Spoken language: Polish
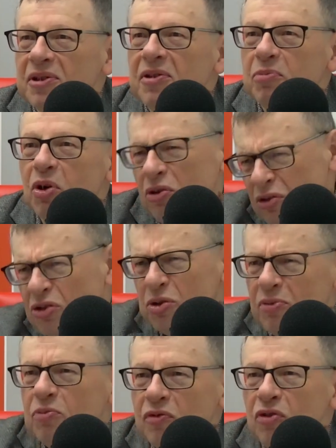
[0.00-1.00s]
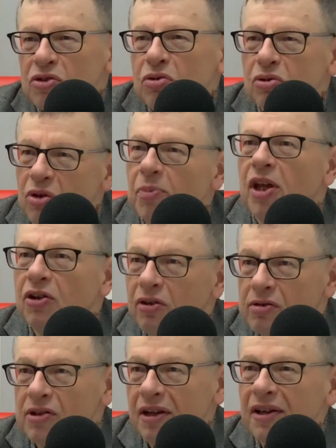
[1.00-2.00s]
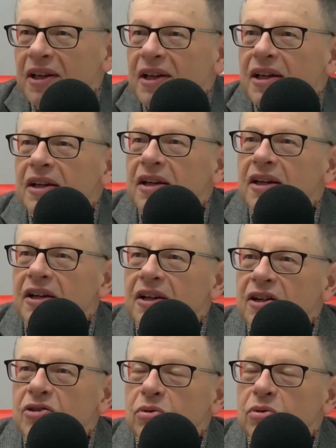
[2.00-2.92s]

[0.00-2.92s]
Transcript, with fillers: y, broń, znaczy mówiąc krótko pieniądze, mhm.